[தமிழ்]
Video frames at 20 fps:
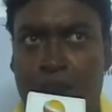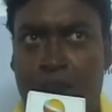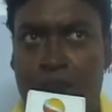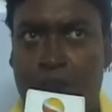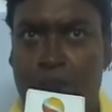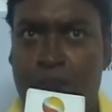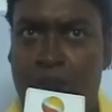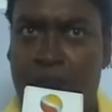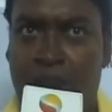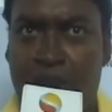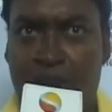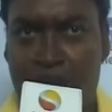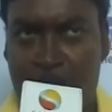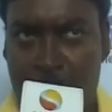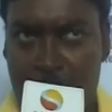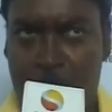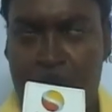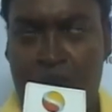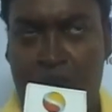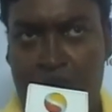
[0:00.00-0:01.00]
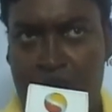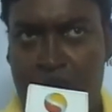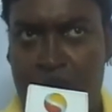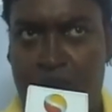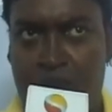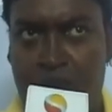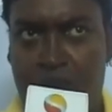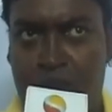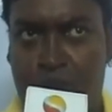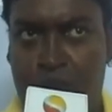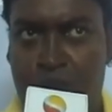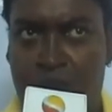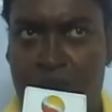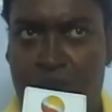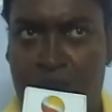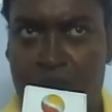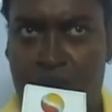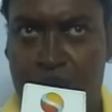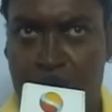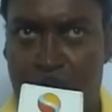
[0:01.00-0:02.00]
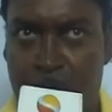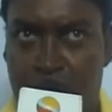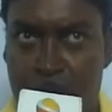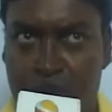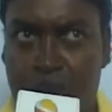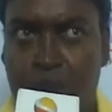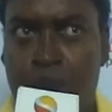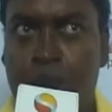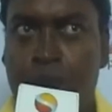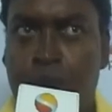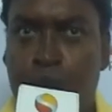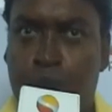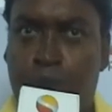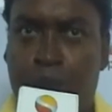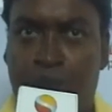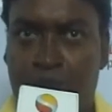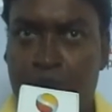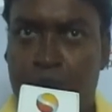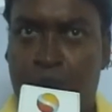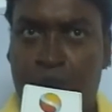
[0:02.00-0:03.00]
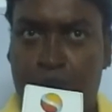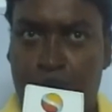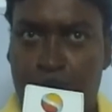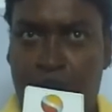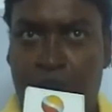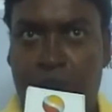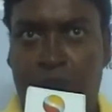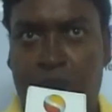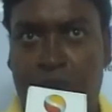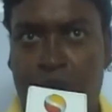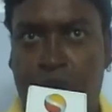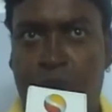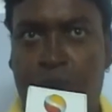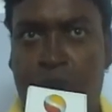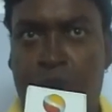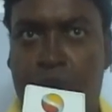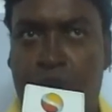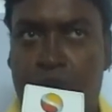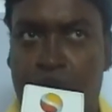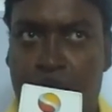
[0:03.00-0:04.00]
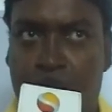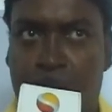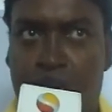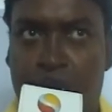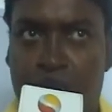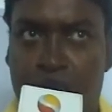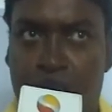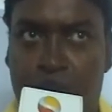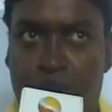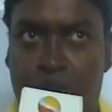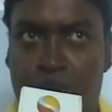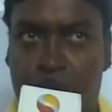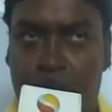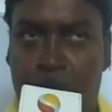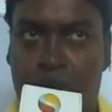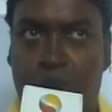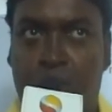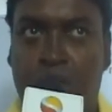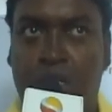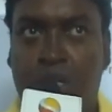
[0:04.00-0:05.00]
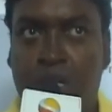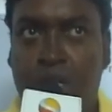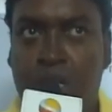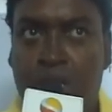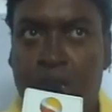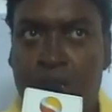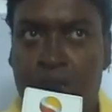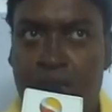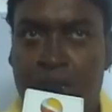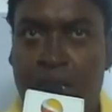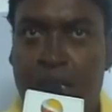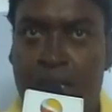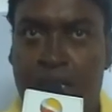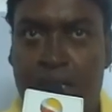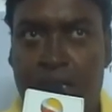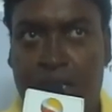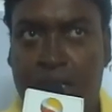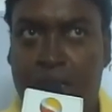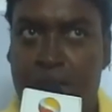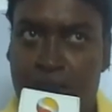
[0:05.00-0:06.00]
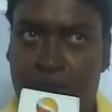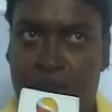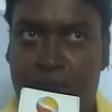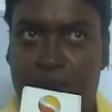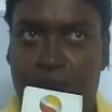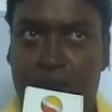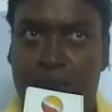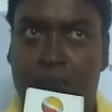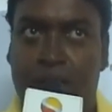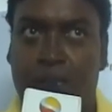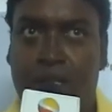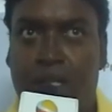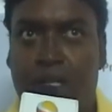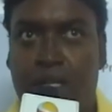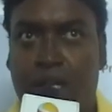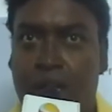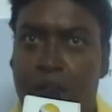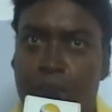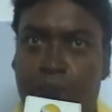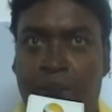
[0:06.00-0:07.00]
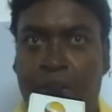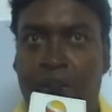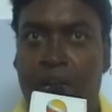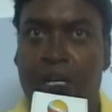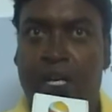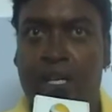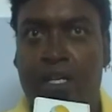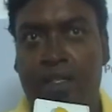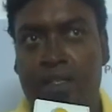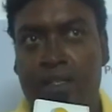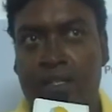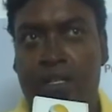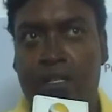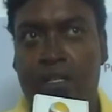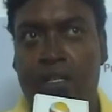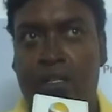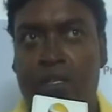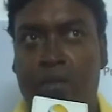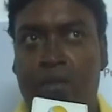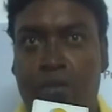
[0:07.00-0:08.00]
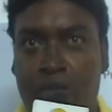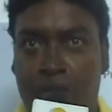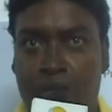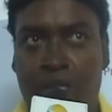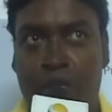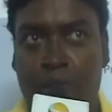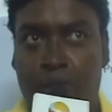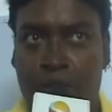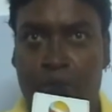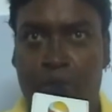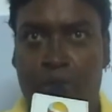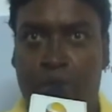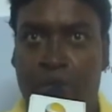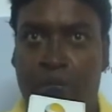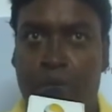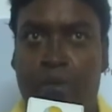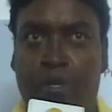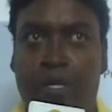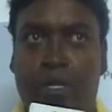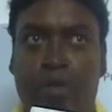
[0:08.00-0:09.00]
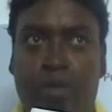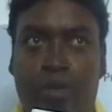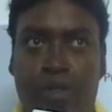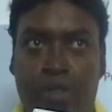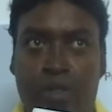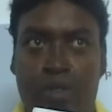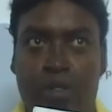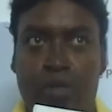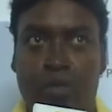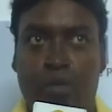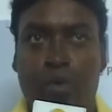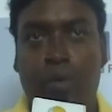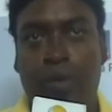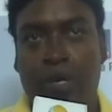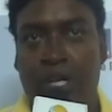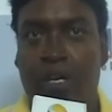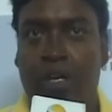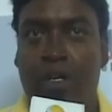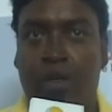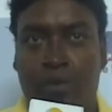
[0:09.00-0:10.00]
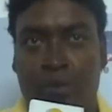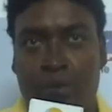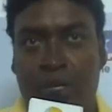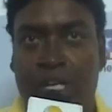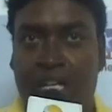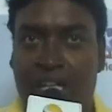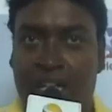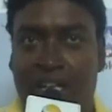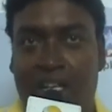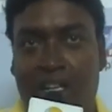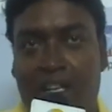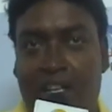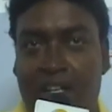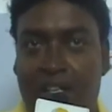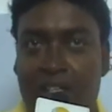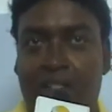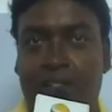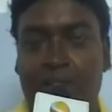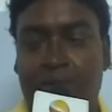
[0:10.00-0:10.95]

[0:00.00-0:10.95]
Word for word: ரொம்ப ரொம்ப ஒரு ஒரு பத்து படம் பண்ண ஹீரோயினுடைய அந்த ஒரு ஸ்ட்ராட்டஜி அதில் இருந்தது நல்லா பண்ணாங்க அவங்களுக்கு இந்த படம் ஒரு மிகப்பெரிய ஒரு ஓப்பனிங்காக இருக்கும்னு நினைக்கிறேன் நான்